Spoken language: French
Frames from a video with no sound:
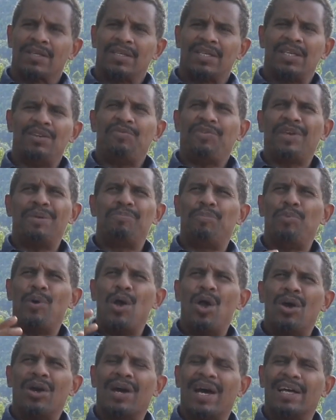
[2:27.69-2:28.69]
qui fait
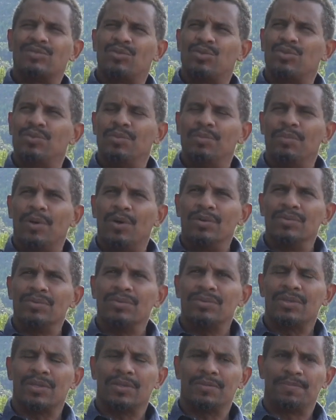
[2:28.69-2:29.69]
peur à tout le
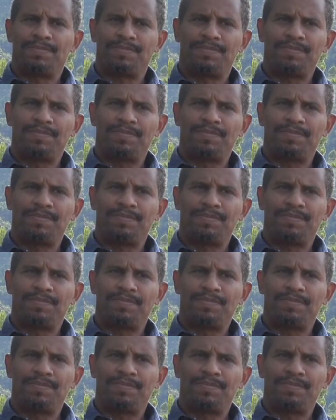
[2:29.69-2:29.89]
monde.